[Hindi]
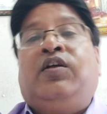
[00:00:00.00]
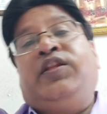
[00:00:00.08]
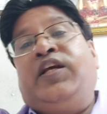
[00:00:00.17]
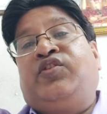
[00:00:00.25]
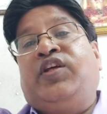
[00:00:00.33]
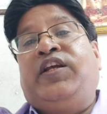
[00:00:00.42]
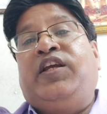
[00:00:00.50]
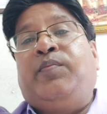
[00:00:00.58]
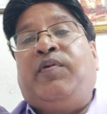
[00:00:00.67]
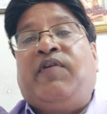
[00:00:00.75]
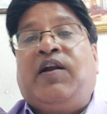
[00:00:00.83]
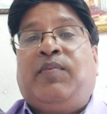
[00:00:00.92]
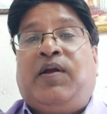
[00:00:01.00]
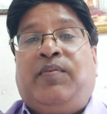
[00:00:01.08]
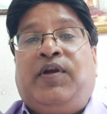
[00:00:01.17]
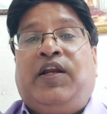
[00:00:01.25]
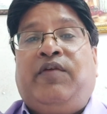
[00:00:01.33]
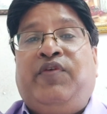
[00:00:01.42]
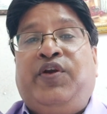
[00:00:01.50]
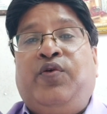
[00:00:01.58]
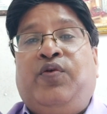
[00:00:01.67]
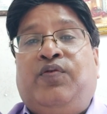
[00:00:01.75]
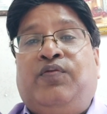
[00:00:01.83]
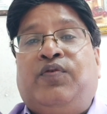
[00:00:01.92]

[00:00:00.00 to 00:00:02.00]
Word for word: देखते रहिए मेवाड़ मार्बल में वीडियो